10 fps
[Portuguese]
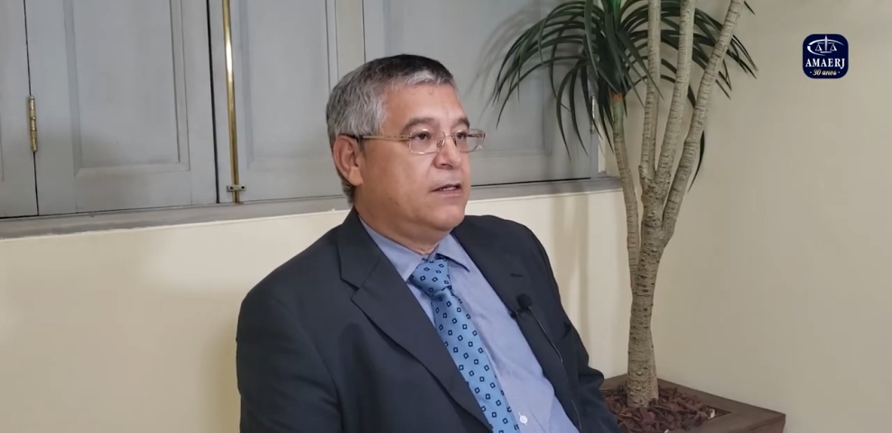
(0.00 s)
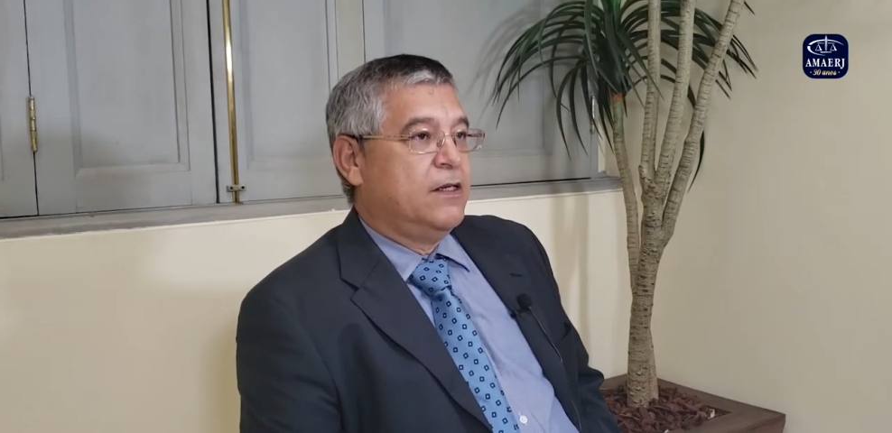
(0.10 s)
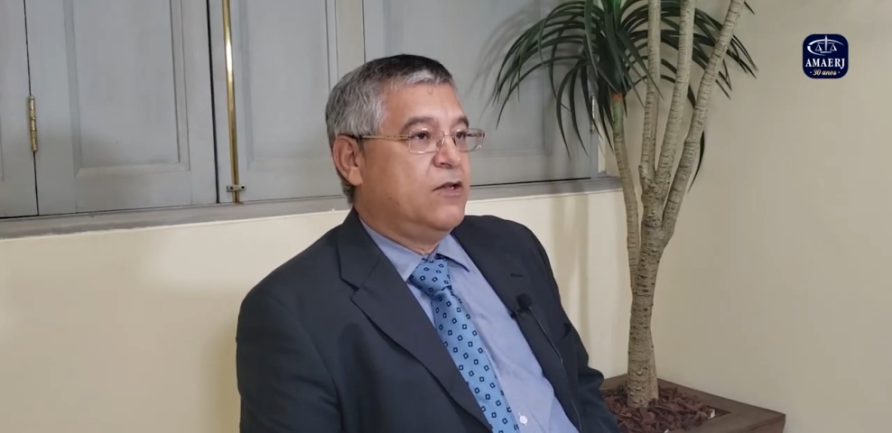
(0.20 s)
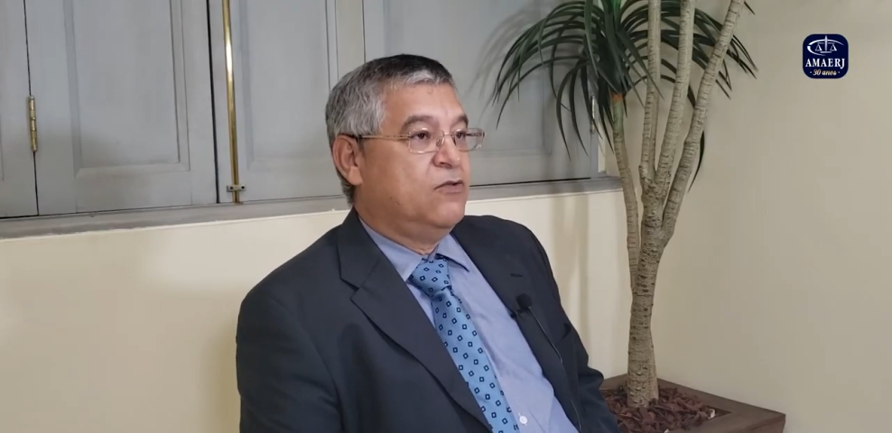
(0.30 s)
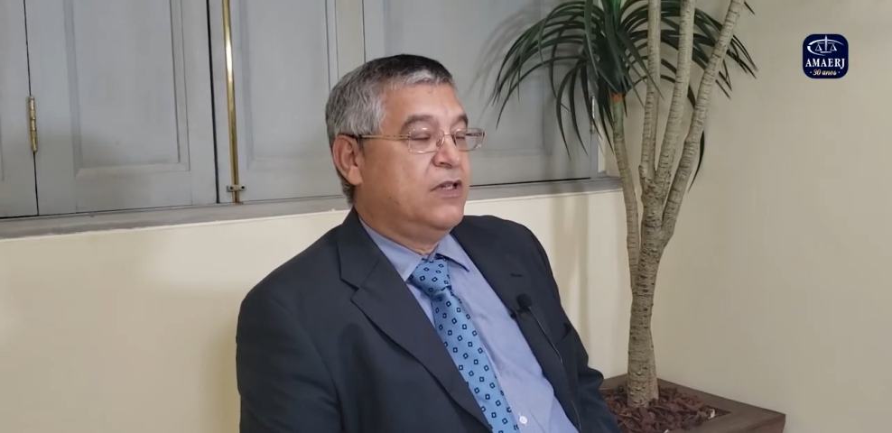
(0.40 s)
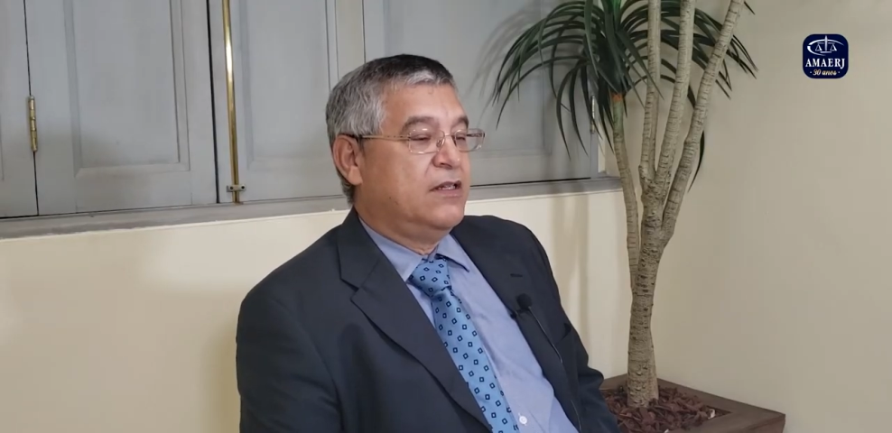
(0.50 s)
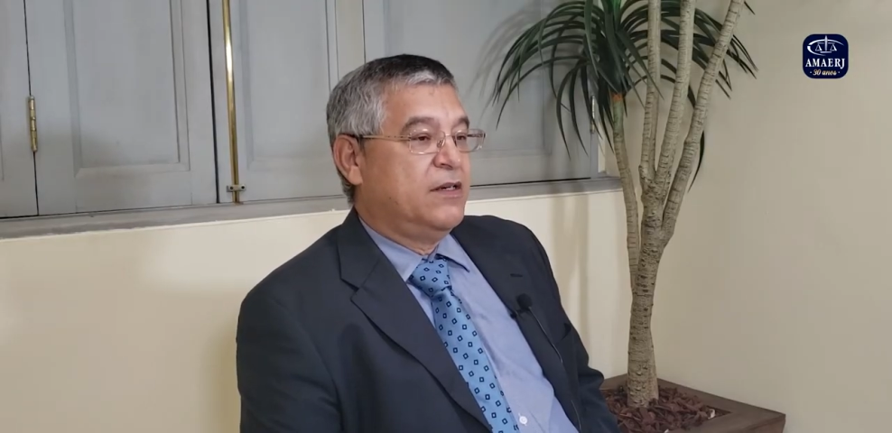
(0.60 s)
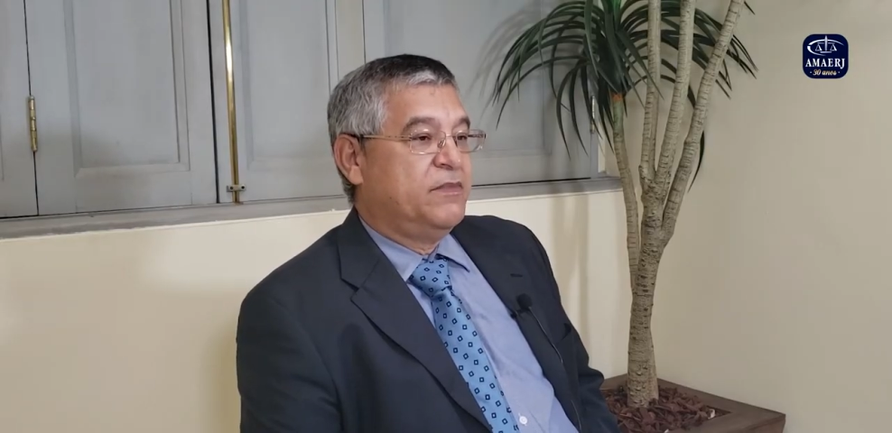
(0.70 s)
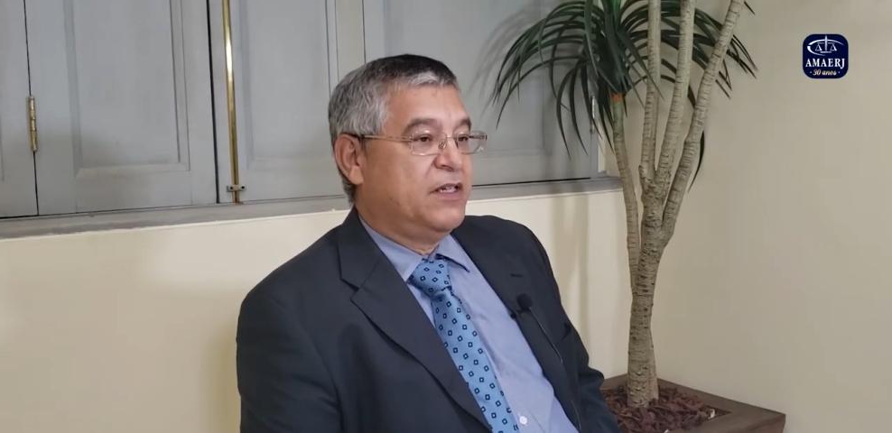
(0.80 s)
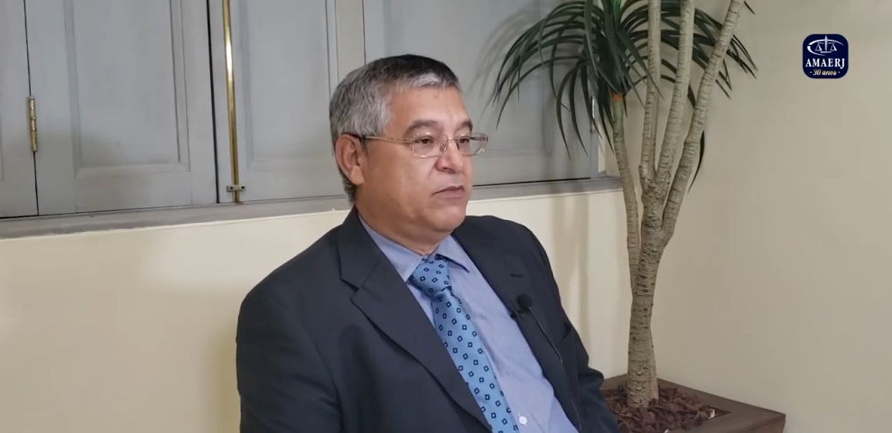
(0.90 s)
em um
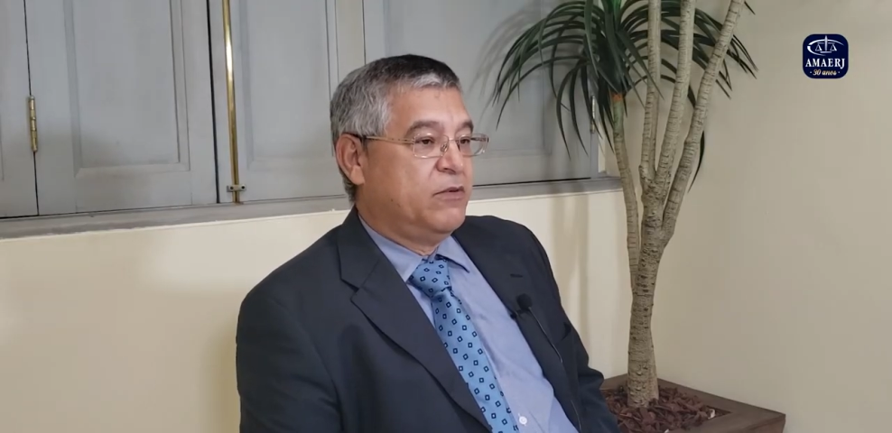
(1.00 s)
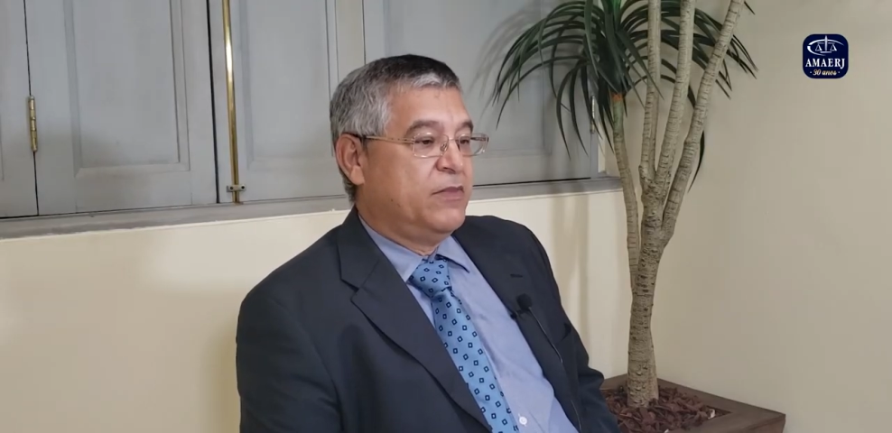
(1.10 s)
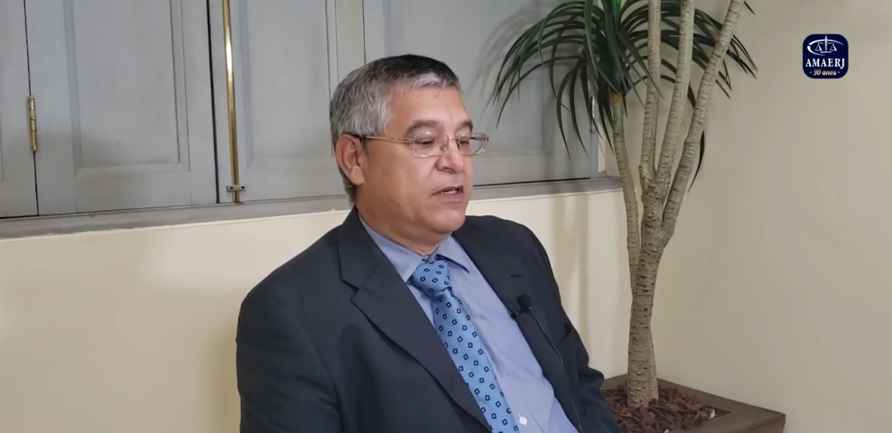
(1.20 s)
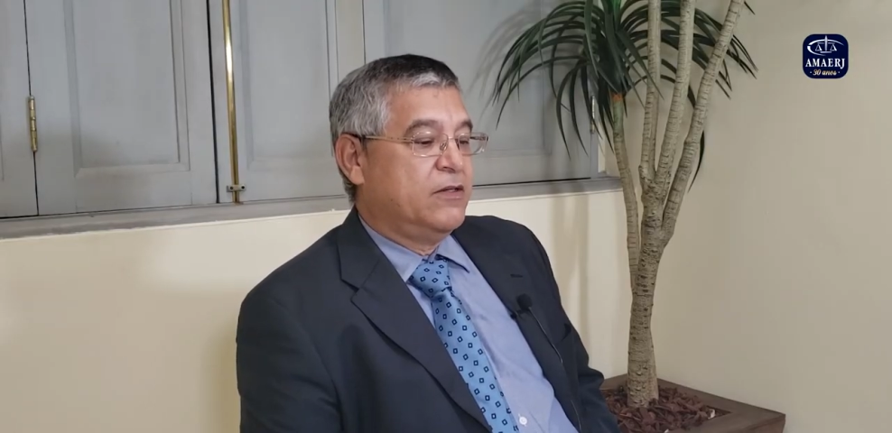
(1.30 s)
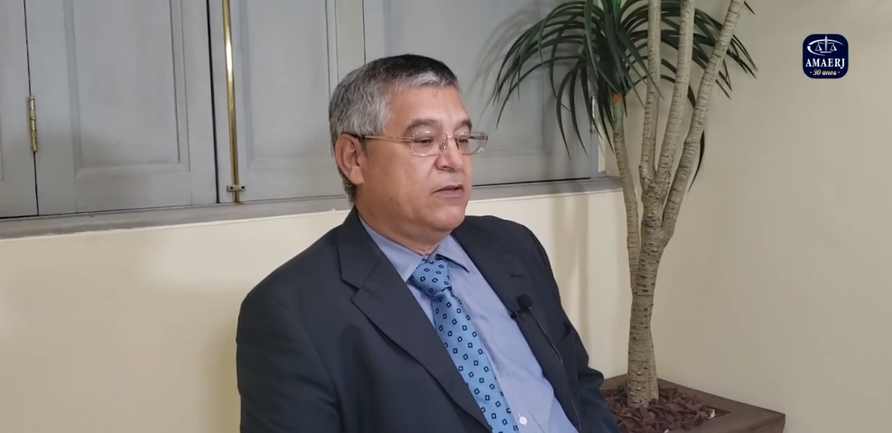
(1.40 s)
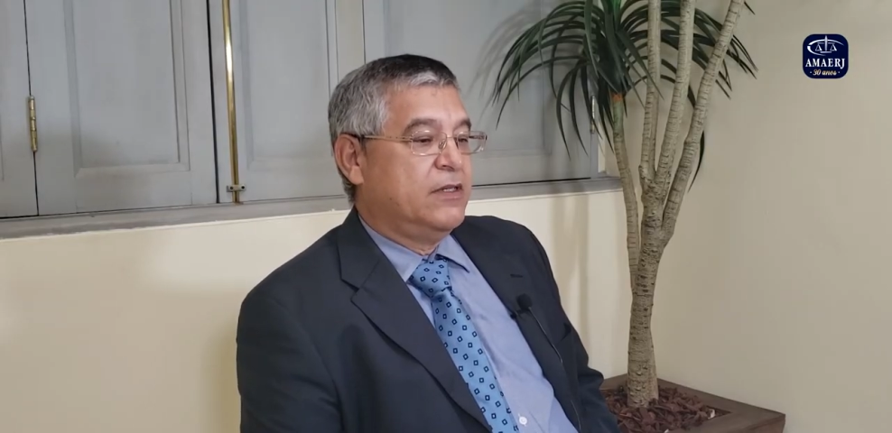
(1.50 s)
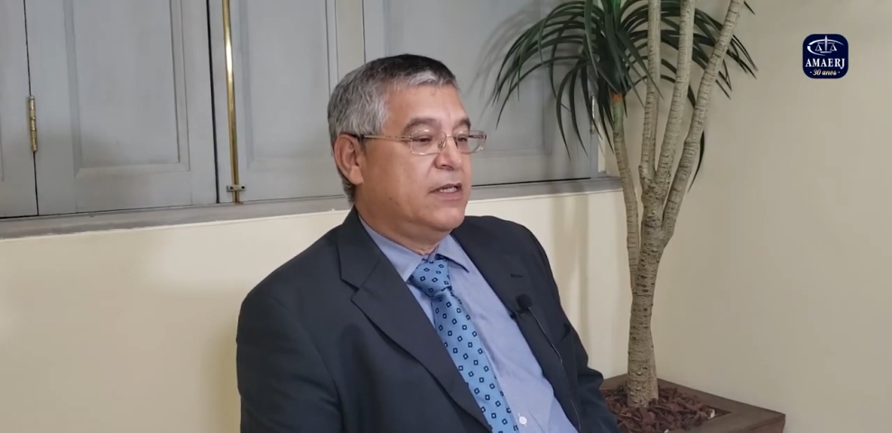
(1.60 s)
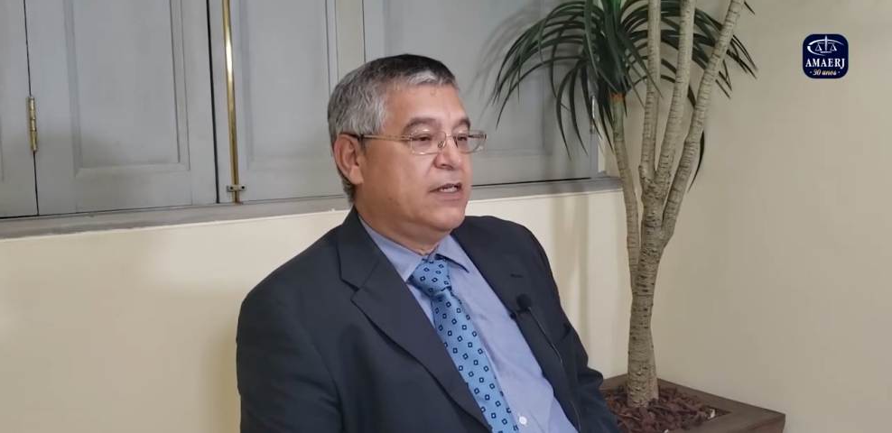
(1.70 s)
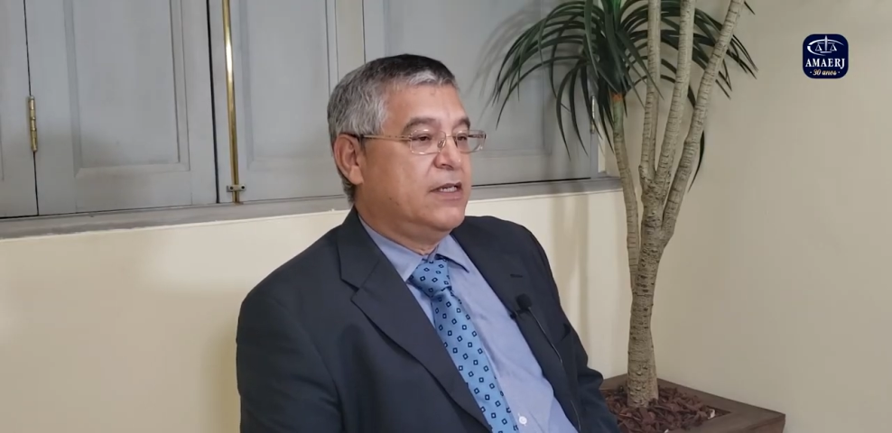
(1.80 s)
determinado momento em